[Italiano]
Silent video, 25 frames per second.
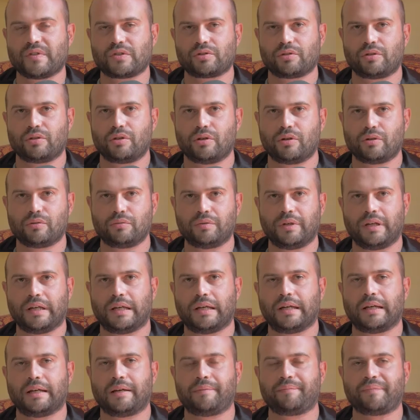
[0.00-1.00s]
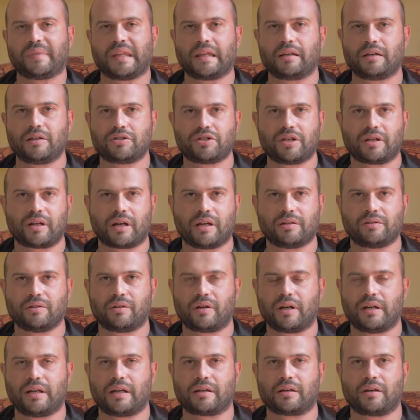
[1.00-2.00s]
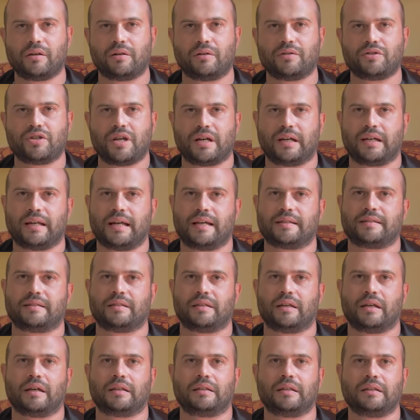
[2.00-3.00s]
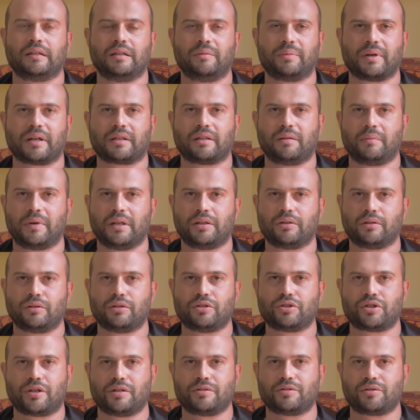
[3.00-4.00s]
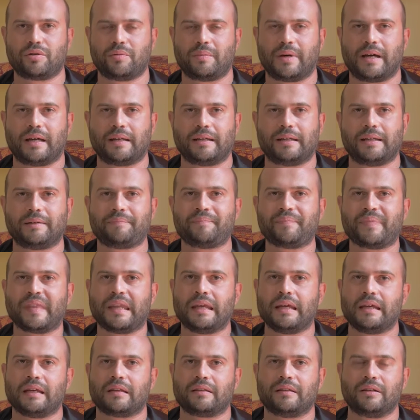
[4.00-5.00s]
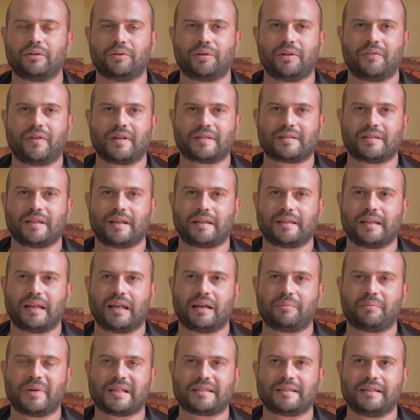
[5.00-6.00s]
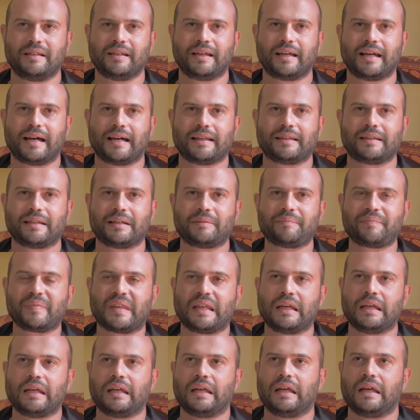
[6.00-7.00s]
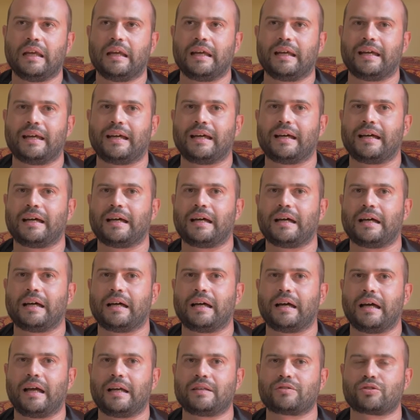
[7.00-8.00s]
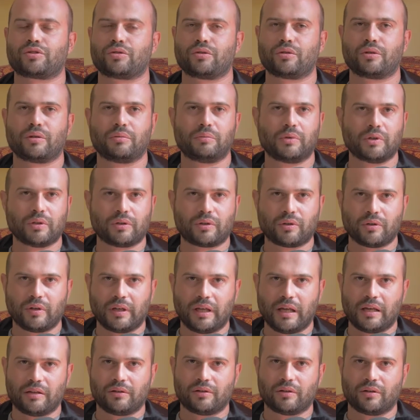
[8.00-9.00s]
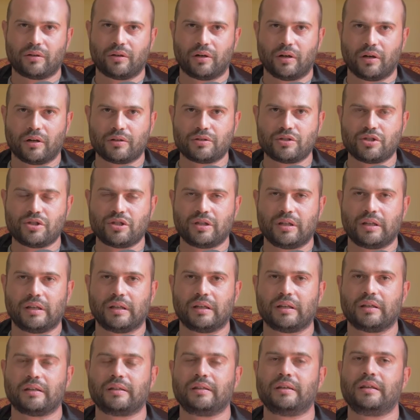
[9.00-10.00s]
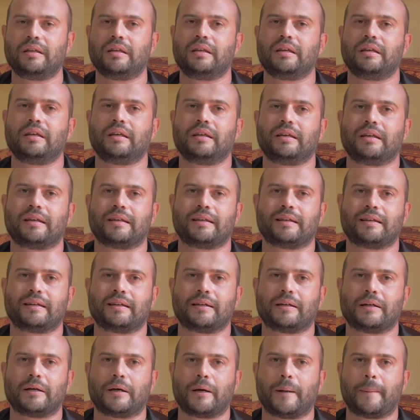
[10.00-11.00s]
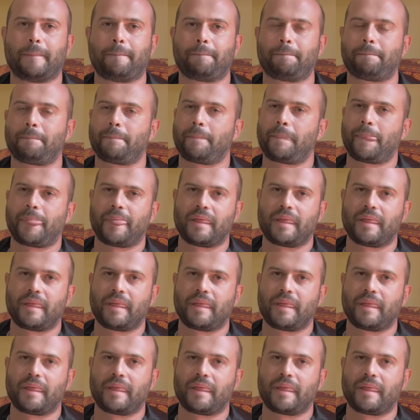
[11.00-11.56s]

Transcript: sono un eh, ricercatore in archeologia classica del Dipartimento di Scienze Umane dell'Università della Basilicata eh, e sono molto lieto oggi di eh,